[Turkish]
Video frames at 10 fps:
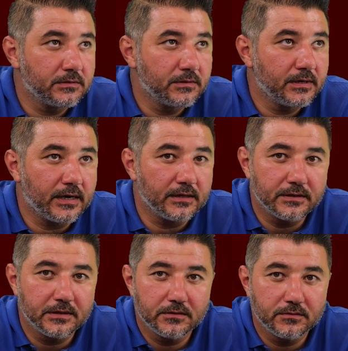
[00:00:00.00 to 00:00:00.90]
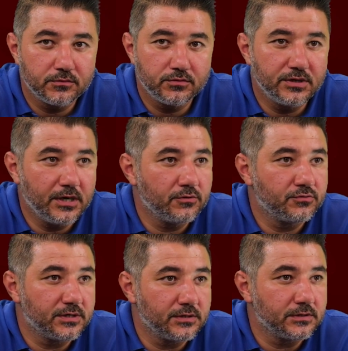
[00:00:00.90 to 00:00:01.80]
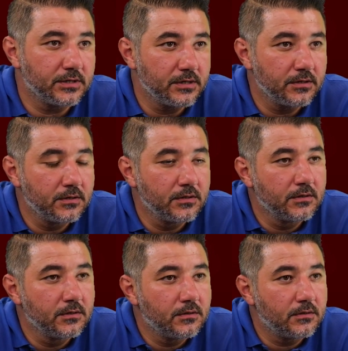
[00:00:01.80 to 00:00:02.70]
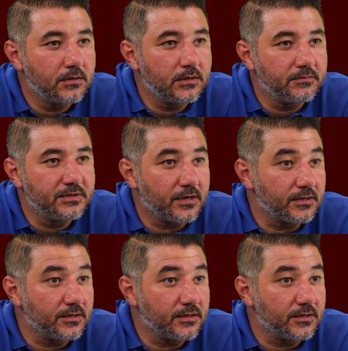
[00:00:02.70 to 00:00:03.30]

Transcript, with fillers: herhalde dünya üzerinde e, bir